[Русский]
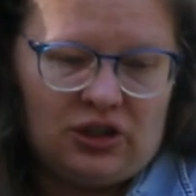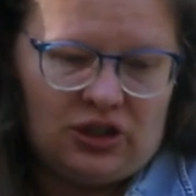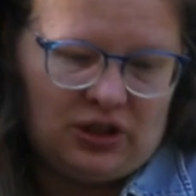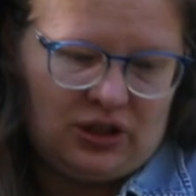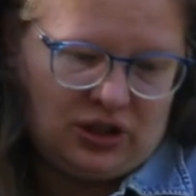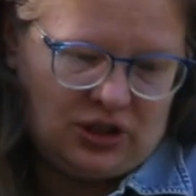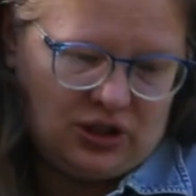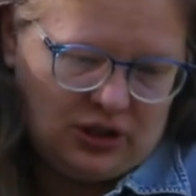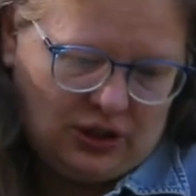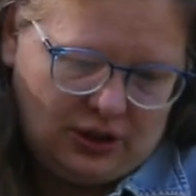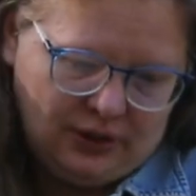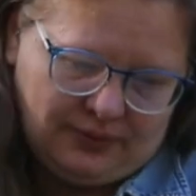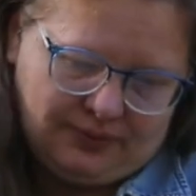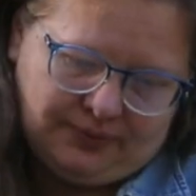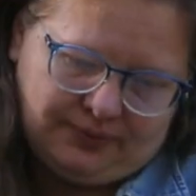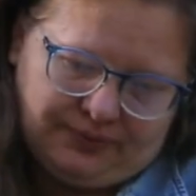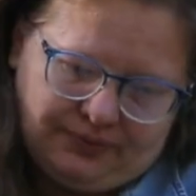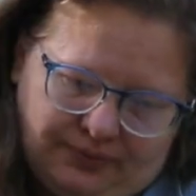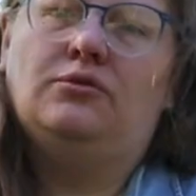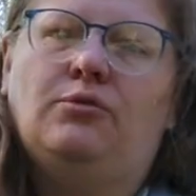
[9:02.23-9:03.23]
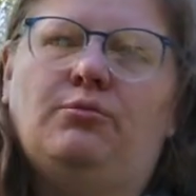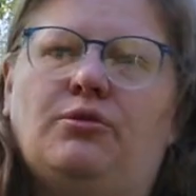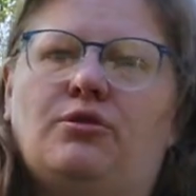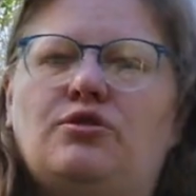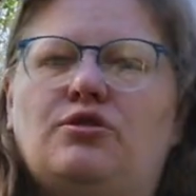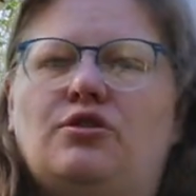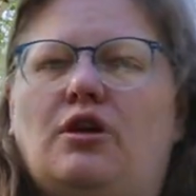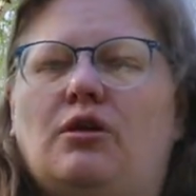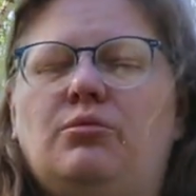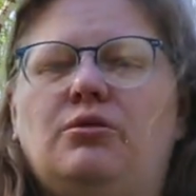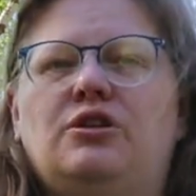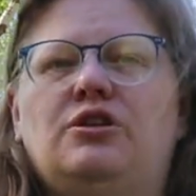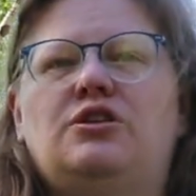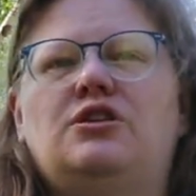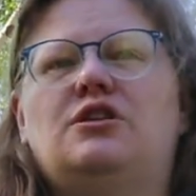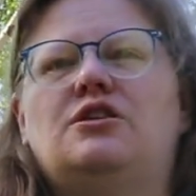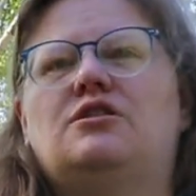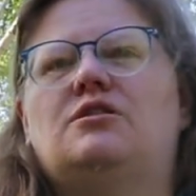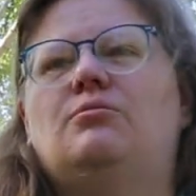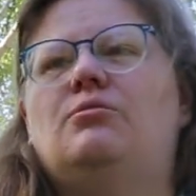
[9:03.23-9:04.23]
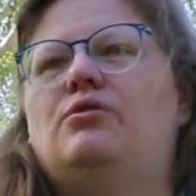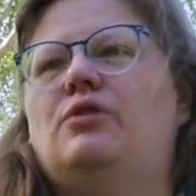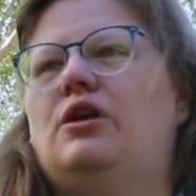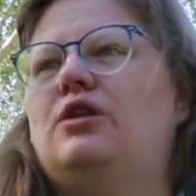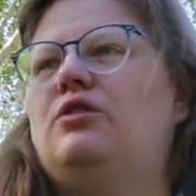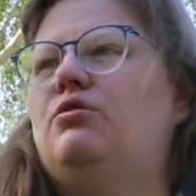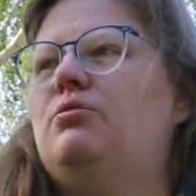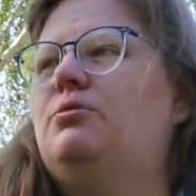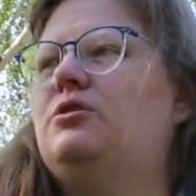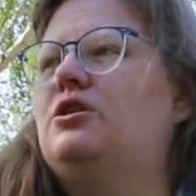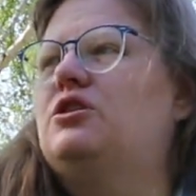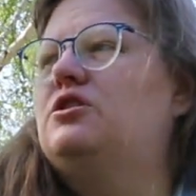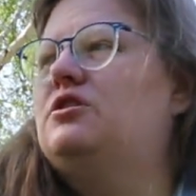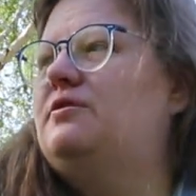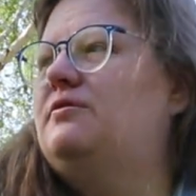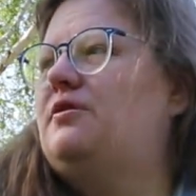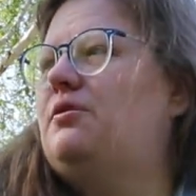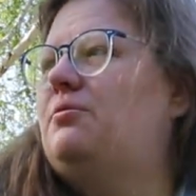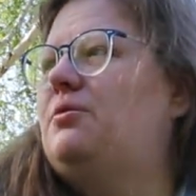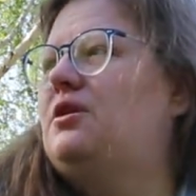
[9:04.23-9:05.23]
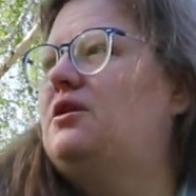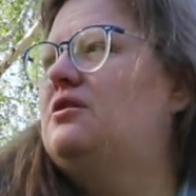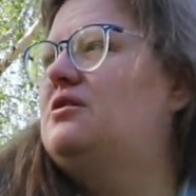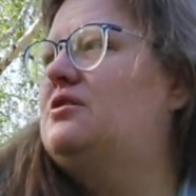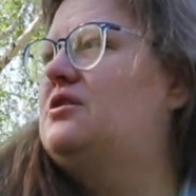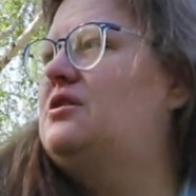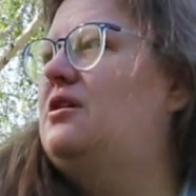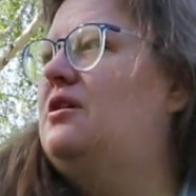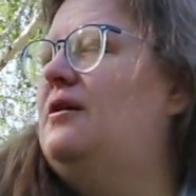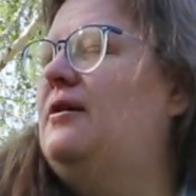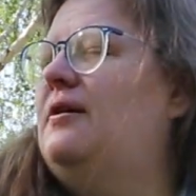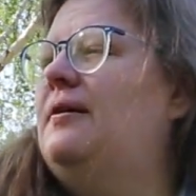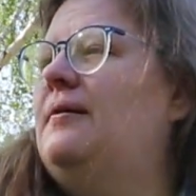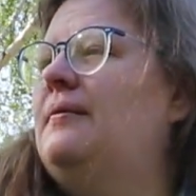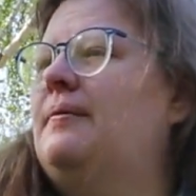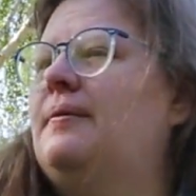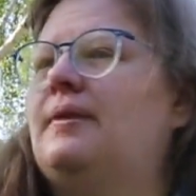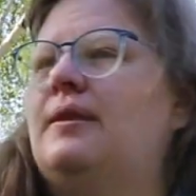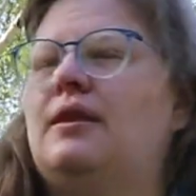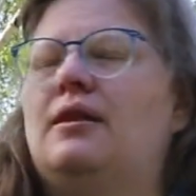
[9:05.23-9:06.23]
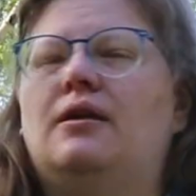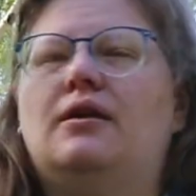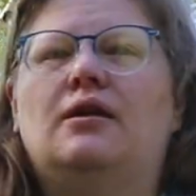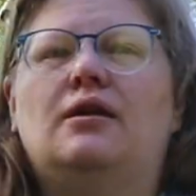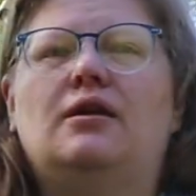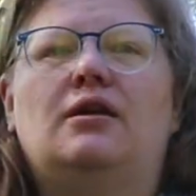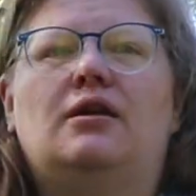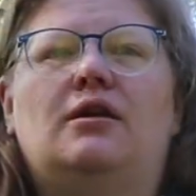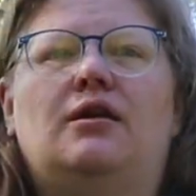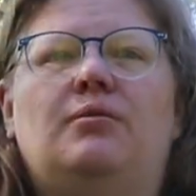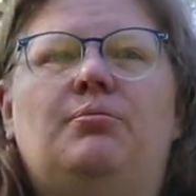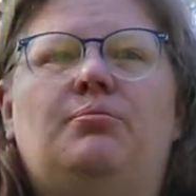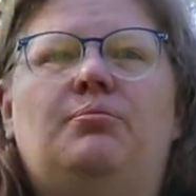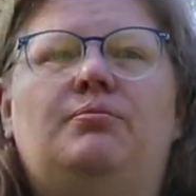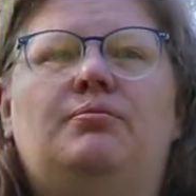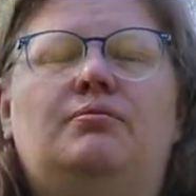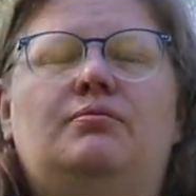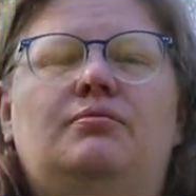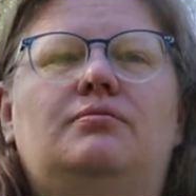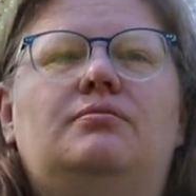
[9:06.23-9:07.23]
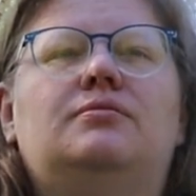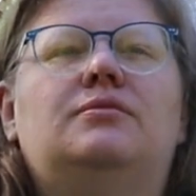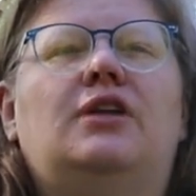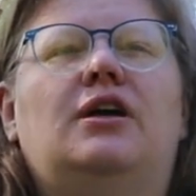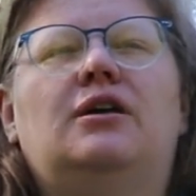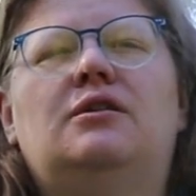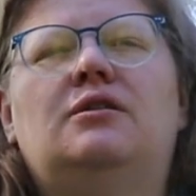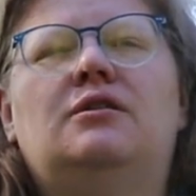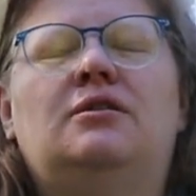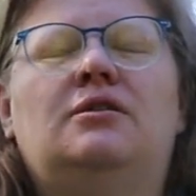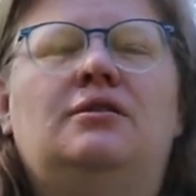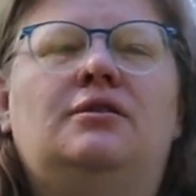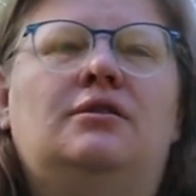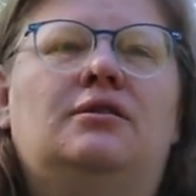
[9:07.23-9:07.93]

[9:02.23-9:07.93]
должна жить. Ну, просто так было интересно, блин, они обе наши современницы. И, да?